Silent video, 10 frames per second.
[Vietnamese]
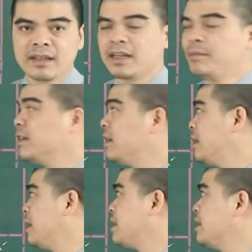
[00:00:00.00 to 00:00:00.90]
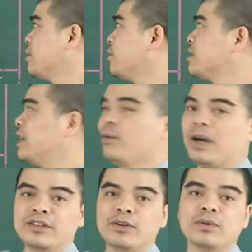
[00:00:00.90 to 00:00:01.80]
Thêm nữa, lại được cục diện
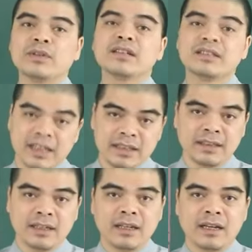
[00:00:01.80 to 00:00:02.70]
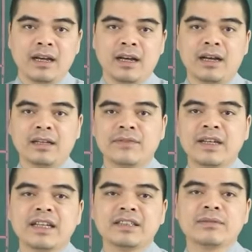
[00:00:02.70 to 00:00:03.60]
hỏa thổ nó tương sinh. À,
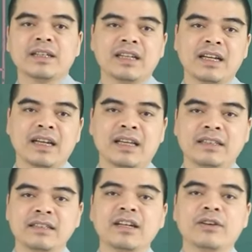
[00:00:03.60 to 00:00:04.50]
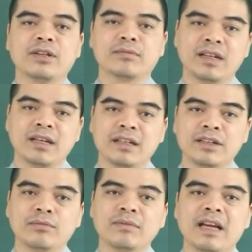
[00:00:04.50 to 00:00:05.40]
vậy nên trong thời gian này, những người còn độc thân
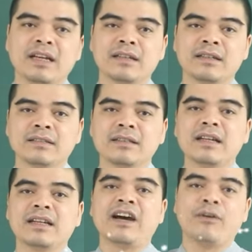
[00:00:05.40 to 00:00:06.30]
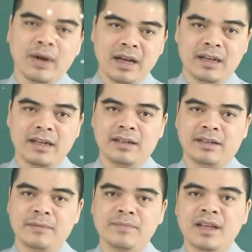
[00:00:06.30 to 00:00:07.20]
ấy cũng đang rất là đào hoa.
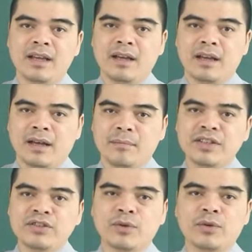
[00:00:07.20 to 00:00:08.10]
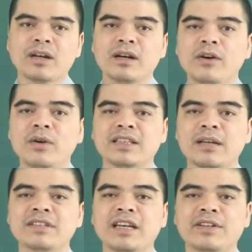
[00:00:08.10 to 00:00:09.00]
Đó. À, mệnh chủ có cơ hội
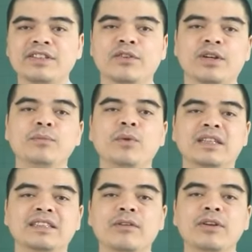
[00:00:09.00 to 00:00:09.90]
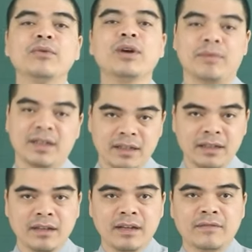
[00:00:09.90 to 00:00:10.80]
tham gia vào nhiều cái buổi giao lưu gặp
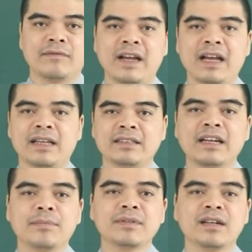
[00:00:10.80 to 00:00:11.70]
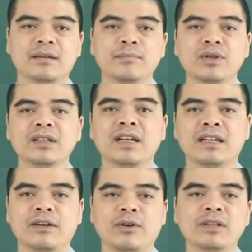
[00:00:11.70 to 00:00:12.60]
gỡ và sẽ gặp được một
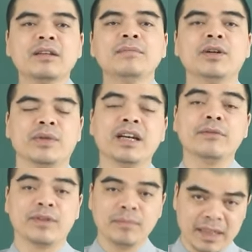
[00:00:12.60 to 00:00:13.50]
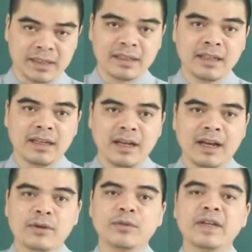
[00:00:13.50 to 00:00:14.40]
người nào đó tâm đầu ý hợp với mình.
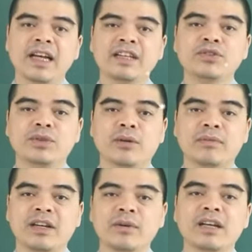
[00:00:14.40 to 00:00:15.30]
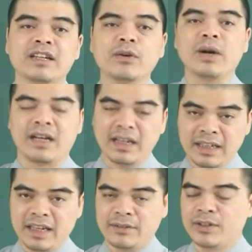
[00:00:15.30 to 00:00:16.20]
À, quý vị hãy chủ động kéo gần cái khoảng cách
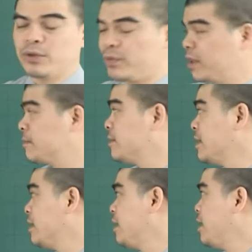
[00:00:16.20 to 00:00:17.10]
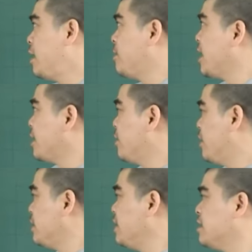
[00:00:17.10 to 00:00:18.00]
này với đối phương. À, bên cạnh
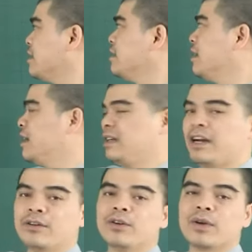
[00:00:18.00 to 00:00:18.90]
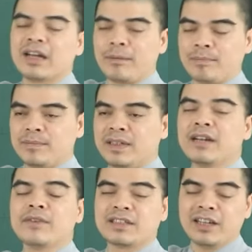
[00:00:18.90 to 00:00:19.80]
đó thì những người đã có đôi có cặp, những
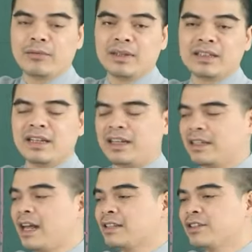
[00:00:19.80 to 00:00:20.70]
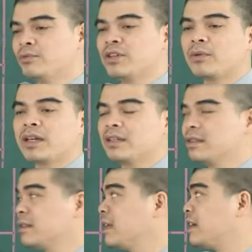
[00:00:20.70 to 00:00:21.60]
cặp vợ chồng thì lại đang sống trong cái
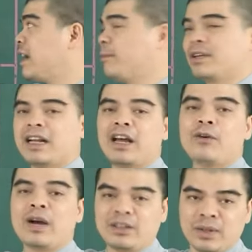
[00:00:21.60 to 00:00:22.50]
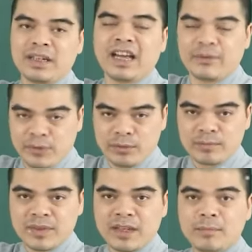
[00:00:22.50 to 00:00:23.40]
tình cảm khá là hòa thuận, hạnh
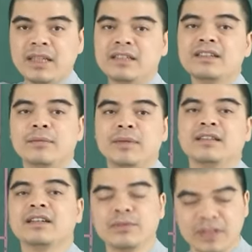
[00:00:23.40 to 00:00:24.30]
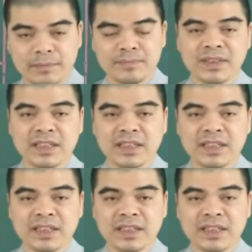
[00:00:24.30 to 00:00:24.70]
phúc bên những người mình thương yêu nhất.